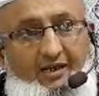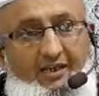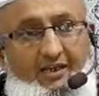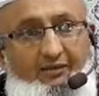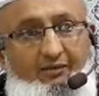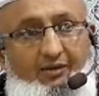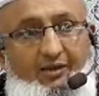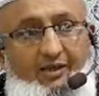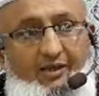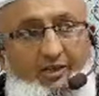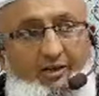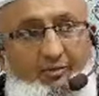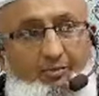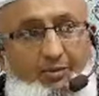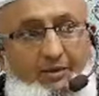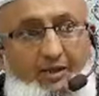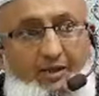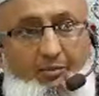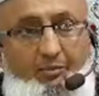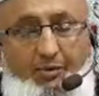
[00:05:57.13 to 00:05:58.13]
எனவே
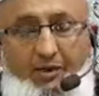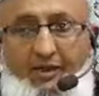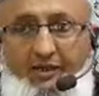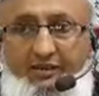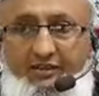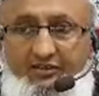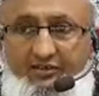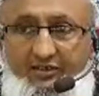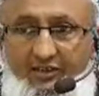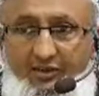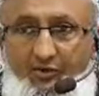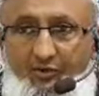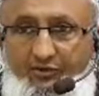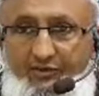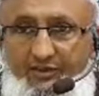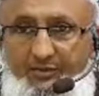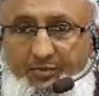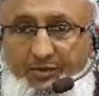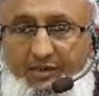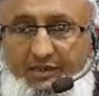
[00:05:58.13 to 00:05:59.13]
இருப்பதை பார்த்து
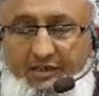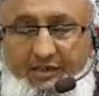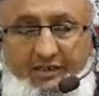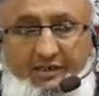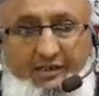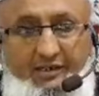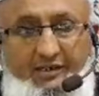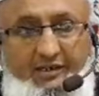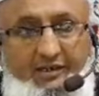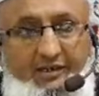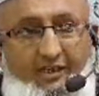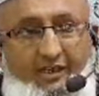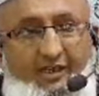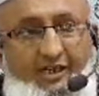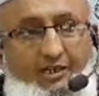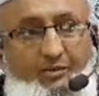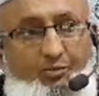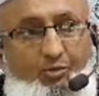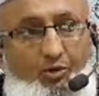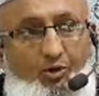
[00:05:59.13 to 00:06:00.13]
சந்தோஷப்பட்டு
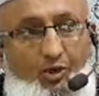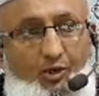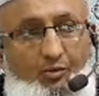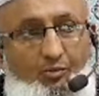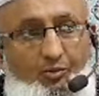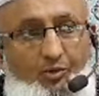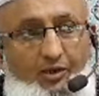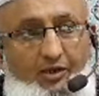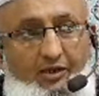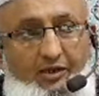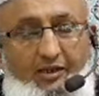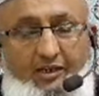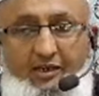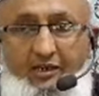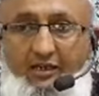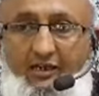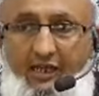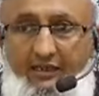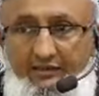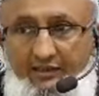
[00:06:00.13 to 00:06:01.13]
நீங்கள் புகழும் பொழுது
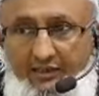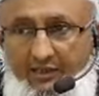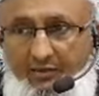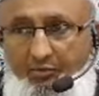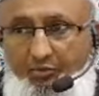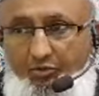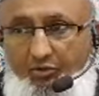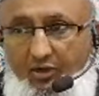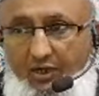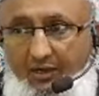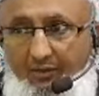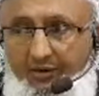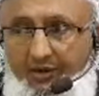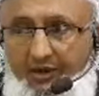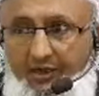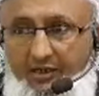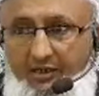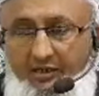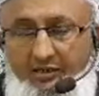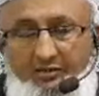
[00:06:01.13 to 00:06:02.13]
இல்லாததையும் கூட
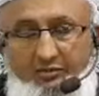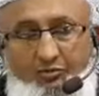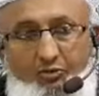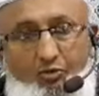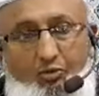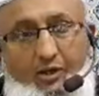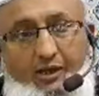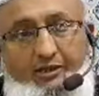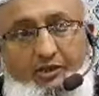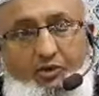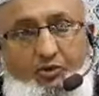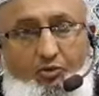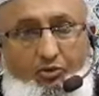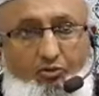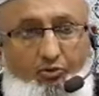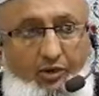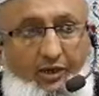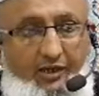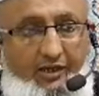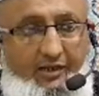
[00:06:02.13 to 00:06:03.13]
அவர்கள் உருவாக்கி
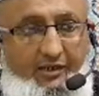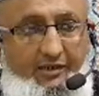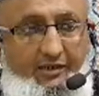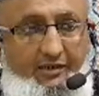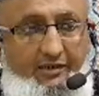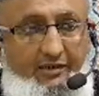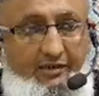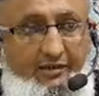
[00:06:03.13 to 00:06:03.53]
கொள்வார்கள்